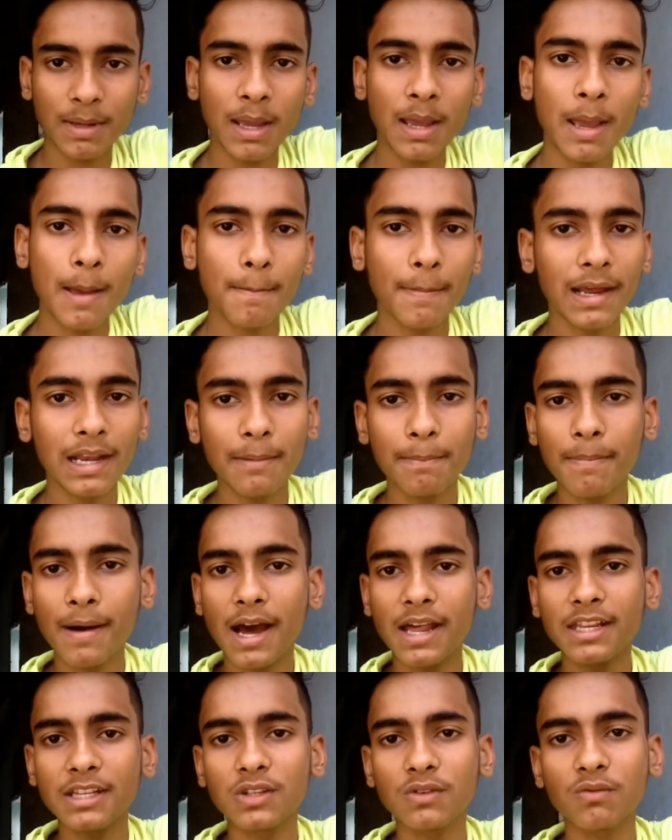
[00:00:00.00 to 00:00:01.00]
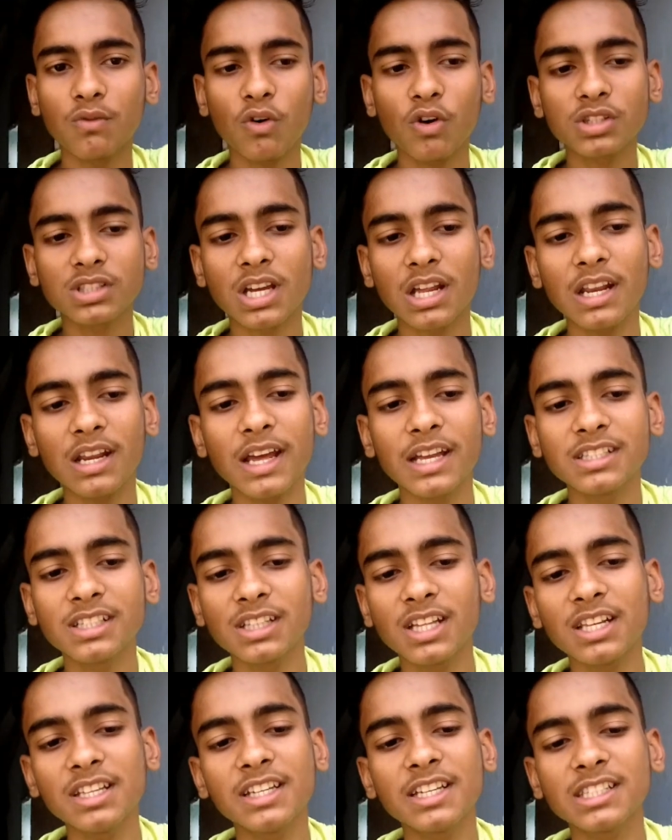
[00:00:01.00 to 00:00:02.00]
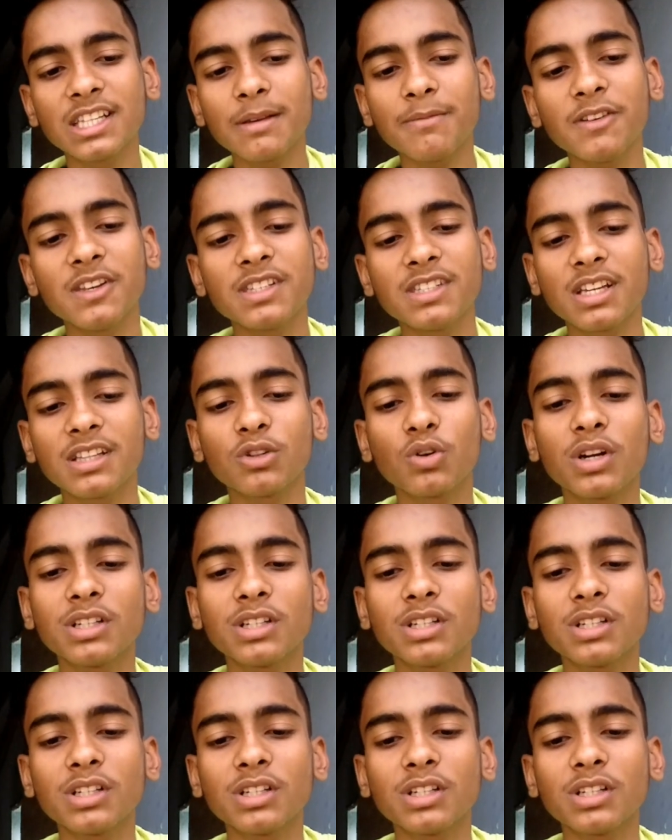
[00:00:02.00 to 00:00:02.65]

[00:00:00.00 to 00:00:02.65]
हमें पहले पानी से वॉश कर लेना अच्छे तरीके से फिर इसे